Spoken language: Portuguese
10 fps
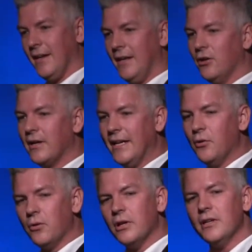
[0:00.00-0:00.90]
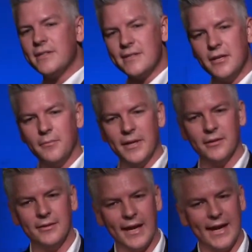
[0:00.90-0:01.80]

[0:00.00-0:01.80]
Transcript: Ele cria um relacionamento